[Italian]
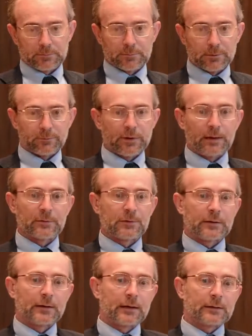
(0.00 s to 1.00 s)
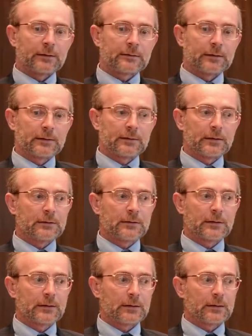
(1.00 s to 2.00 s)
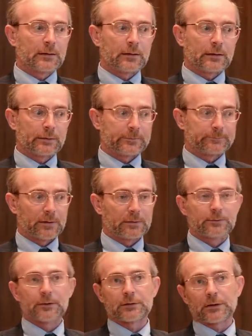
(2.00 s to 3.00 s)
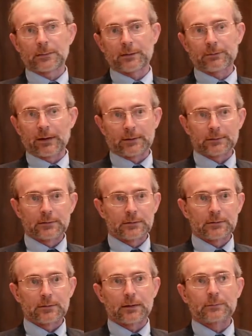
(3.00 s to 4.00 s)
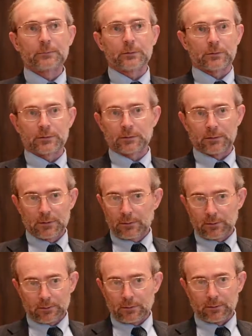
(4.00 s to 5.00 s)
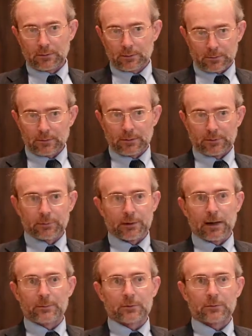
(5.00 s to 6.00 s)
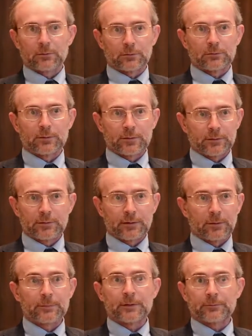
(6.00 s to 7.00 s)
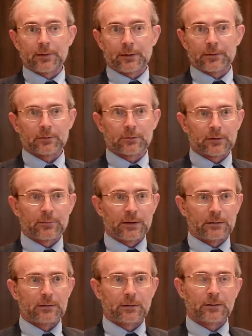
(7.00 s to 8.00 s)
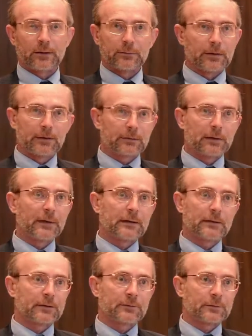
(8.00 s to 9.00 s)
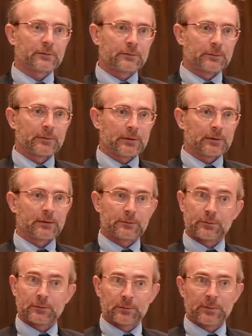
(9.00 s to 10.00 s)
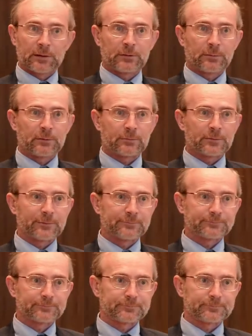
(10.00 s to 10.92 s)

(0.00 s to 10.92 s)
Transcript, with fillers: troviamo delle aree strategiche e, e, ci facciamo avanti e poi eh, lavoriamo con le università per fare ancora meglio. è una bella responsabilità, un lavoro che mi piace molto.